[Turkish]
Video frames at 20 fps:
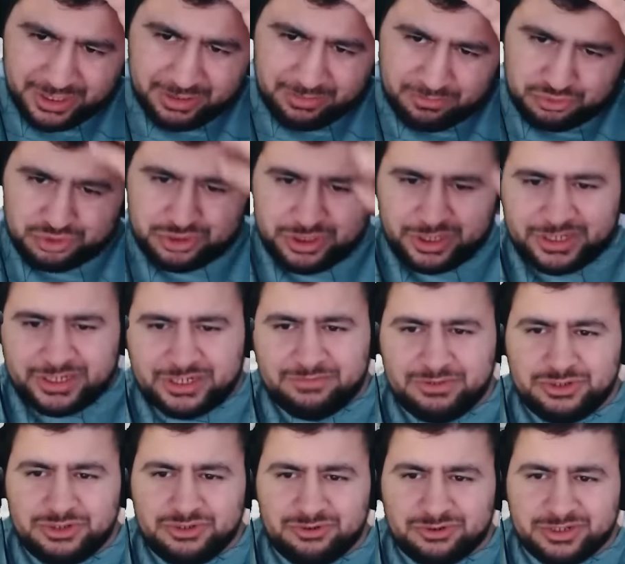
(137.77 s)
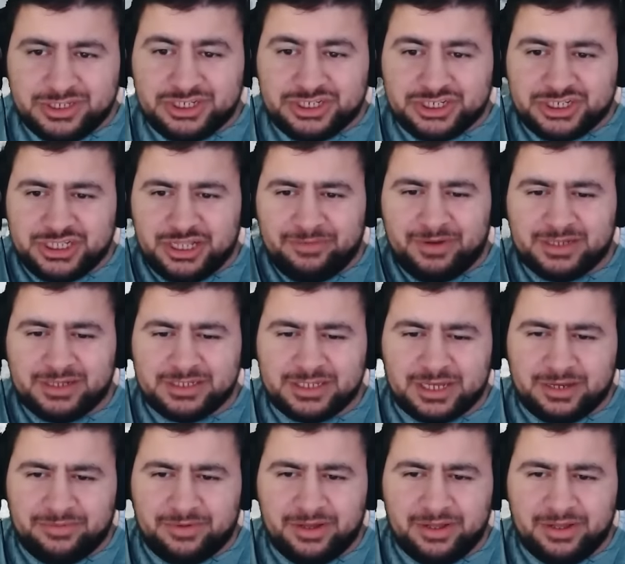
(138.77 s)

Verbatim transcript: buzda kırmış yoksa hiç gidemezdik ama